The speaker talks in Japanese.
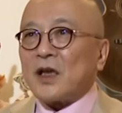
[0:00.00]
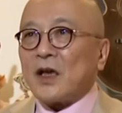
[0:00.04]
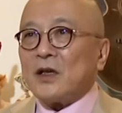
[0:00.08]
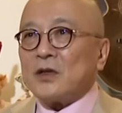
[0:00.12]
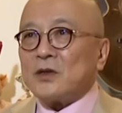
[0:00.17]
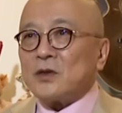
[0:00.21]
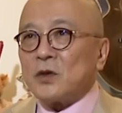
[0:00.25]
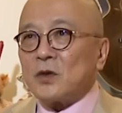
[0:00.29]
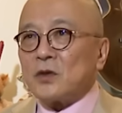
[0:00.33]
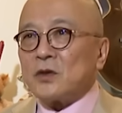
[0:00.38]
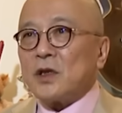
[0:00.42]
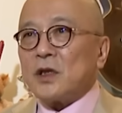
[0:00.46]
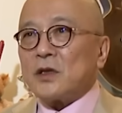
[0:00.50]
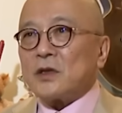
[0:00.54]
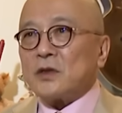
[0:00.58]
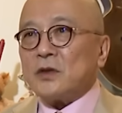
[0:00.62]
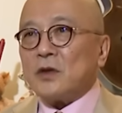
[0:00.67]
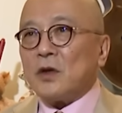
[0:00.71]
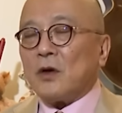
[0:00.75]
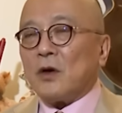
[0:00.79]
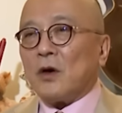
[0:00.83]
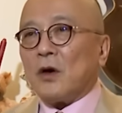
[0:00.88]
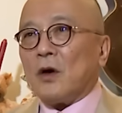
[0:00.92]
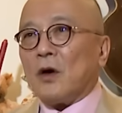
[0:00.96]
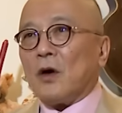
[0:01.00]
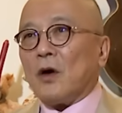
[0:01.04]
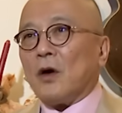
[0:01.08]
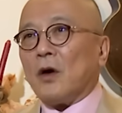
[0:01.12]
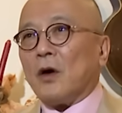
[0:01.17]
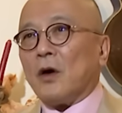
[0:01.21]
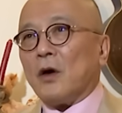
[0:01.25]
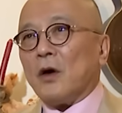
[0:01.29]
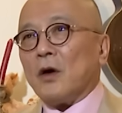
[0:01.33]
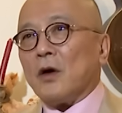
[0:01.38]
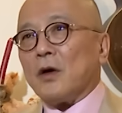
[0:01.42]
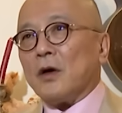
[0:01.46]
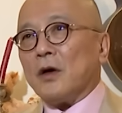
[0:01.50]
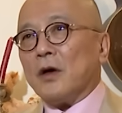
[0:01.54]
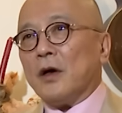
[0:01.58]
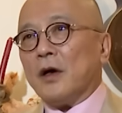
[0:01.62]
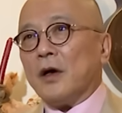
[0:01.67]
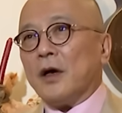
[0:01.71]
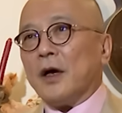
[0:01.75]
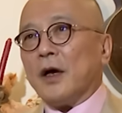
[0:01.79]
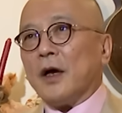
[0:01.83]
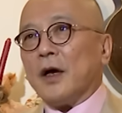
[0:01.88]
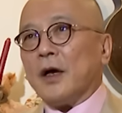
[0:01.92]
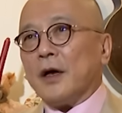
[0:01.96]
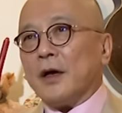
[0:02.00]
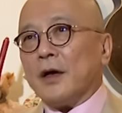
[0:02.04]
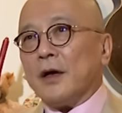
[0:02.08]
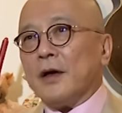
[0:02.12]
ね、現状ですよ。はい